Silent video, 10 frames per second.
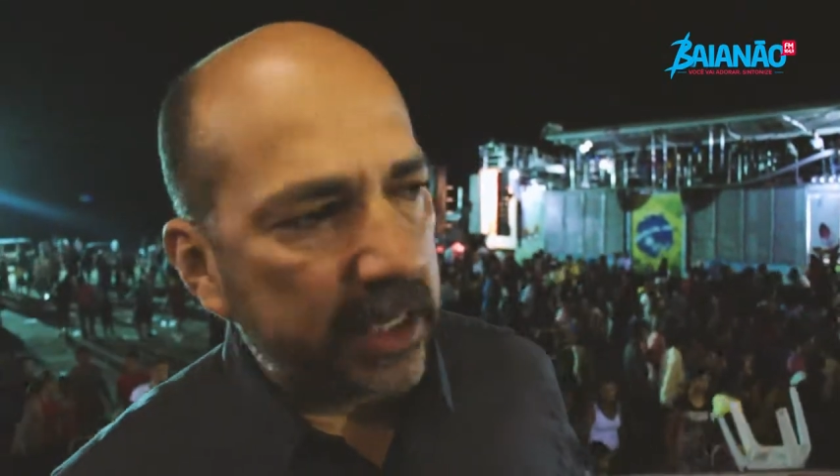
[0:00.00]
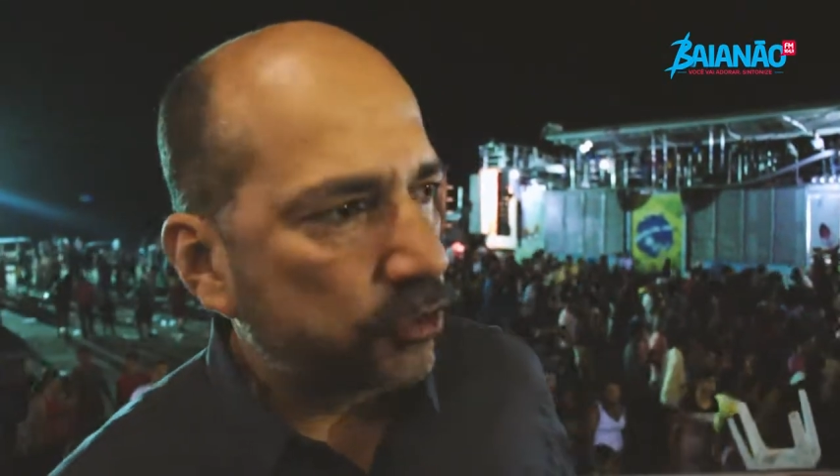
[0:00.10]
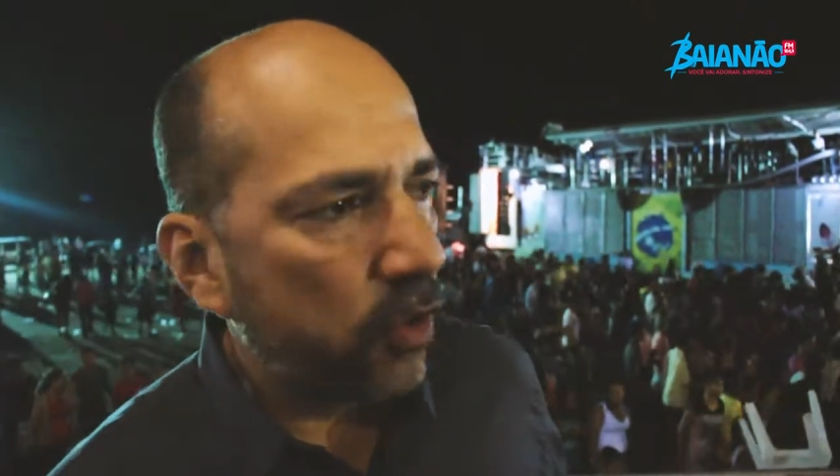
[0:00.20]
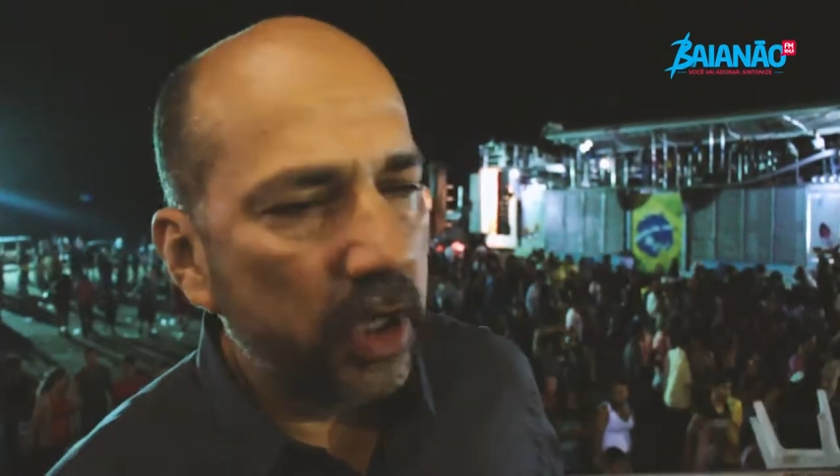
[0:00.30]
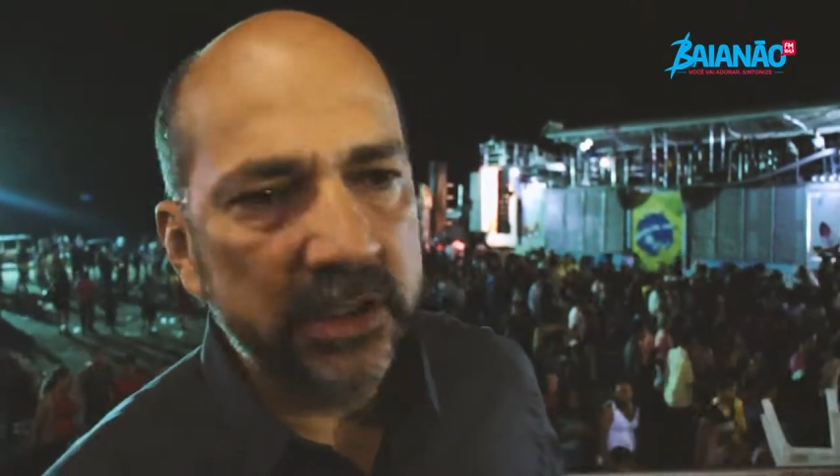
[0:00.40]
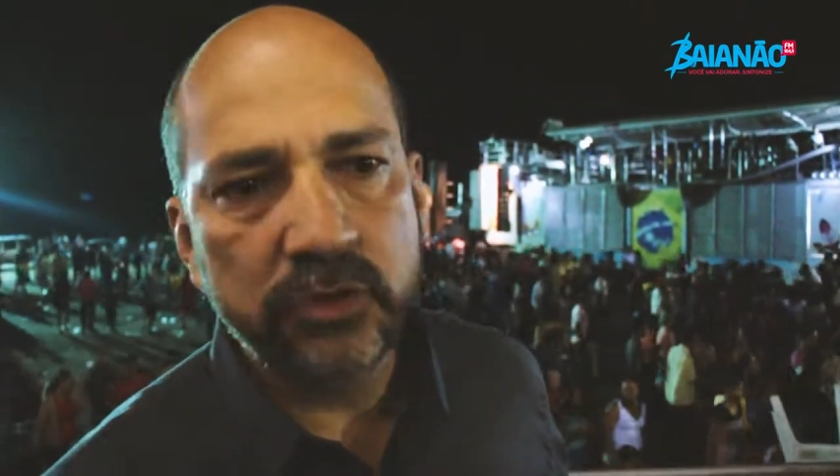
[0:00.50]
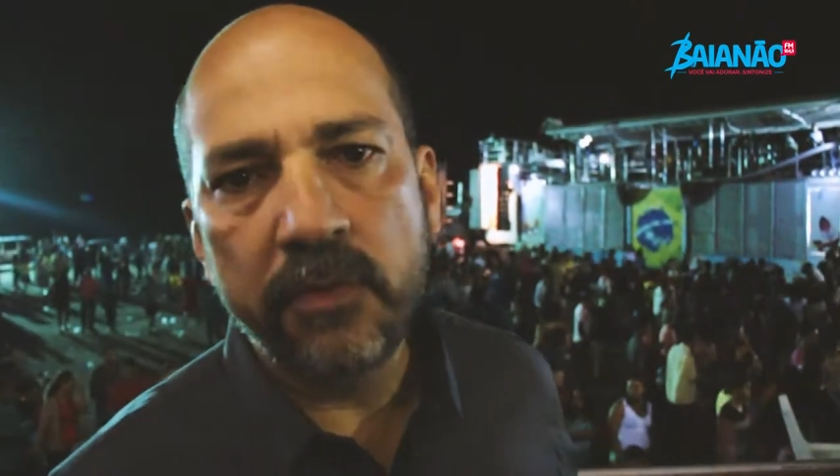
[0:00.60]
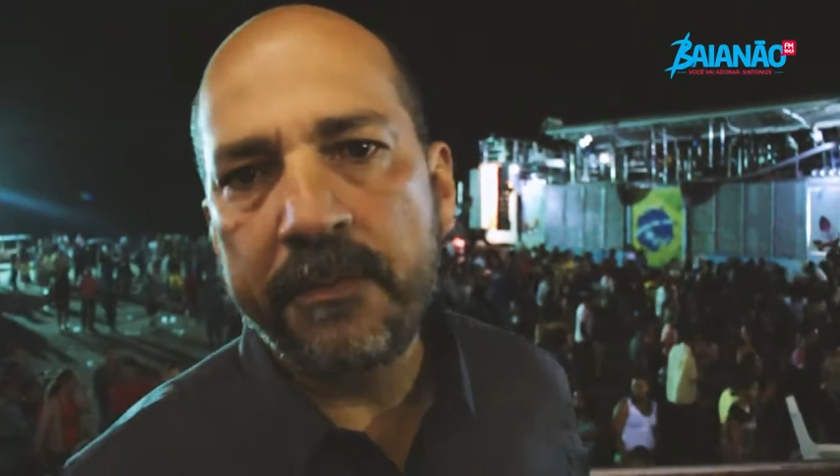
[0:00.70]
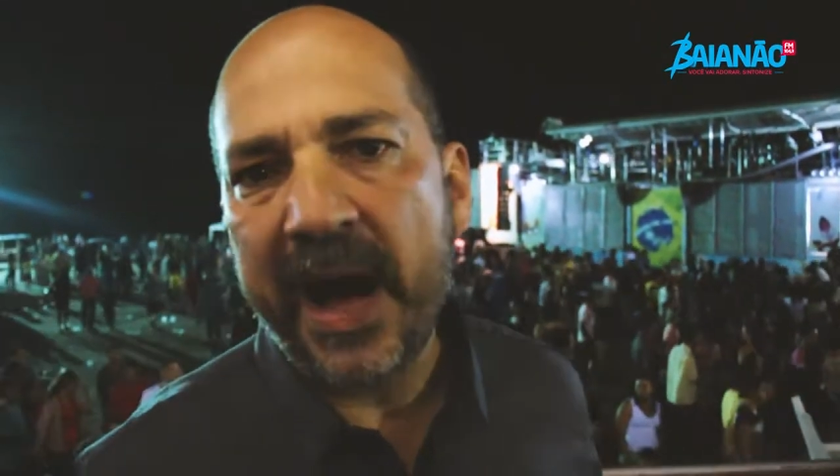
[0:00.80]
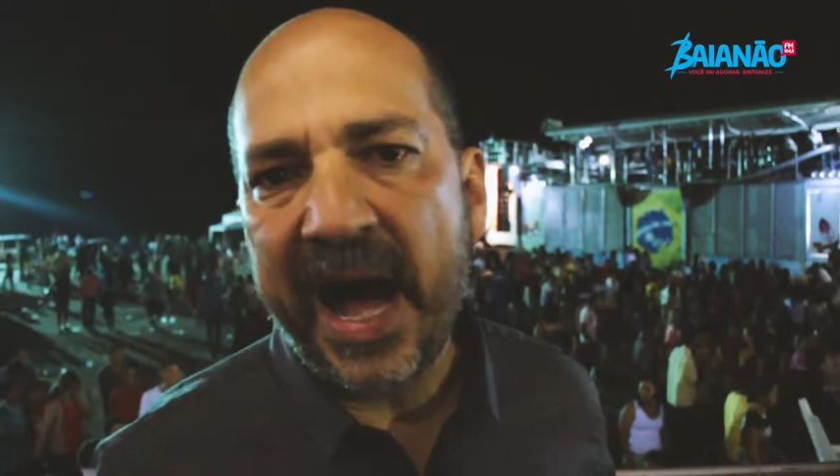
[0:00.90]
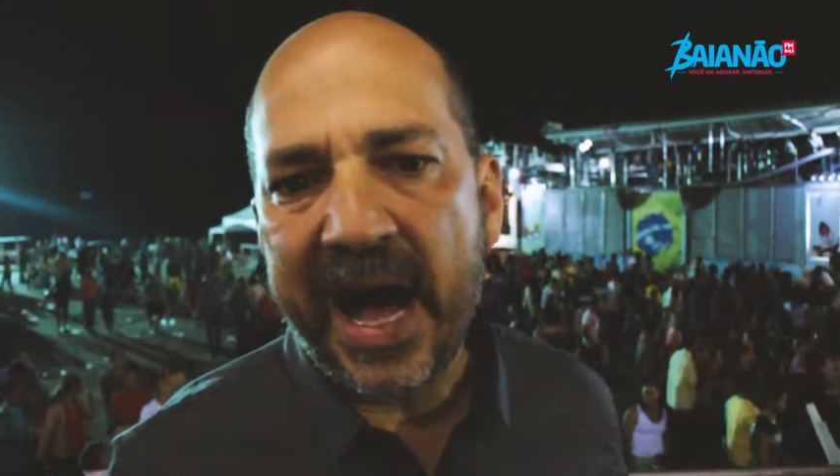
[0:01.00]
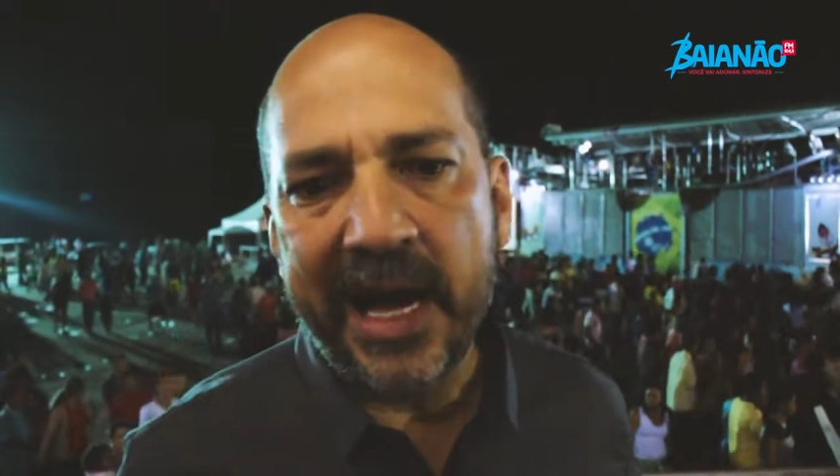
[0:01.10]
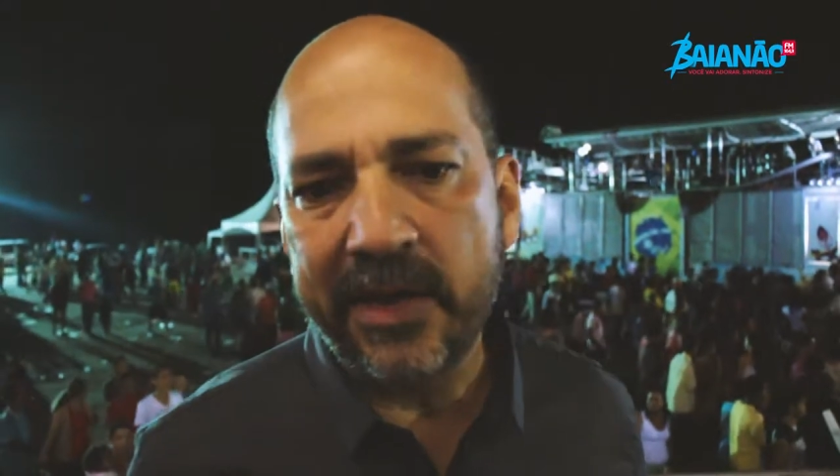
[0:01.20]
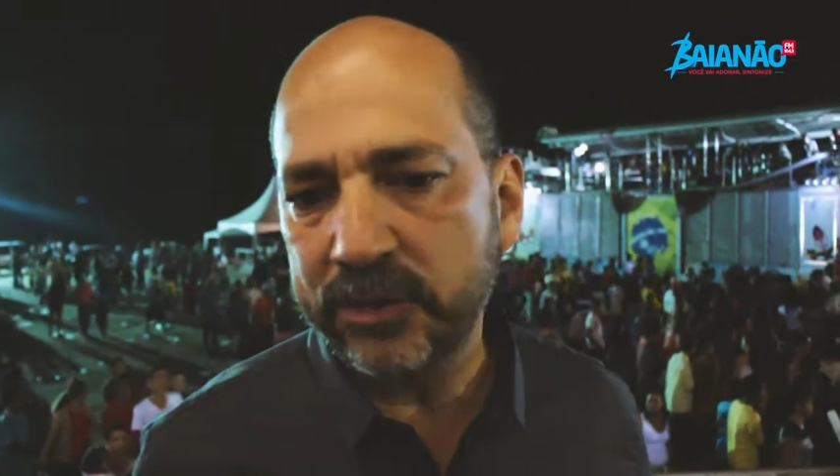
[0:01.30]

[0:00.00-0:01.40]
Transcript: as coisas do bairro,